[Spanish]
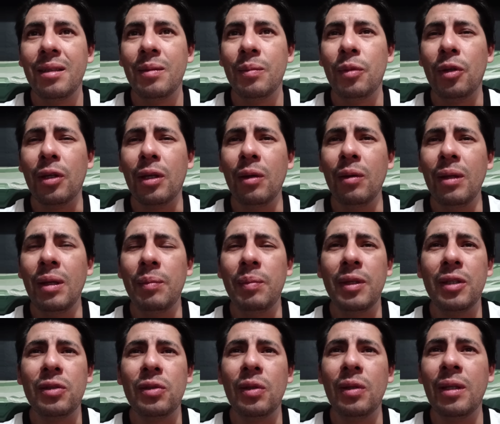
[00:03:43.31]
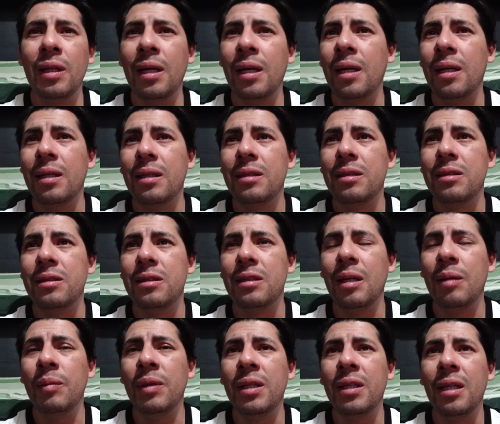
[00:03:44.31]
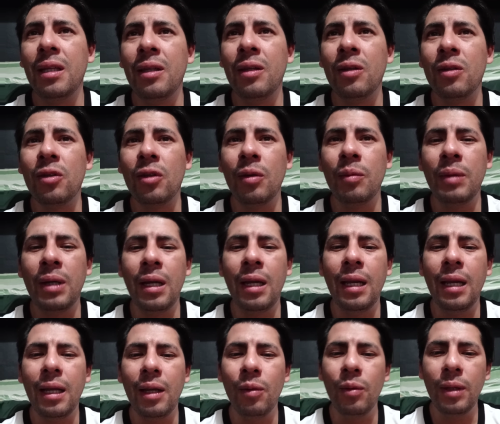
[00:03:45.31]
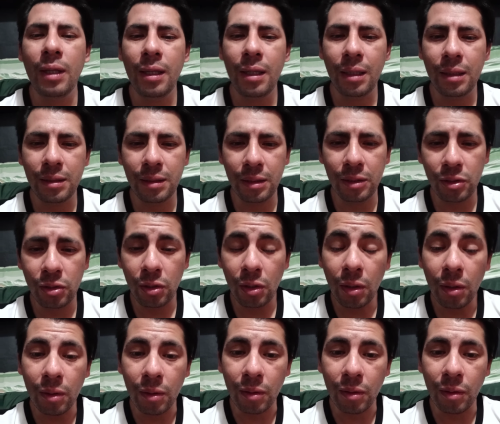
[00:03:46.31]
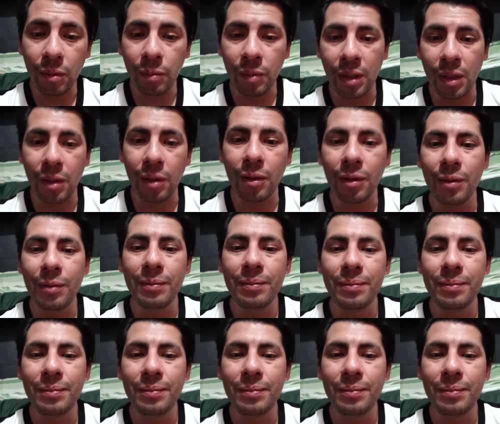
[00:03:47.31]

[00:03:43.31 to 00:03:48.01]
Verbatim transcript: ¿Por qué una persona realmente no toma una decisión conmigo?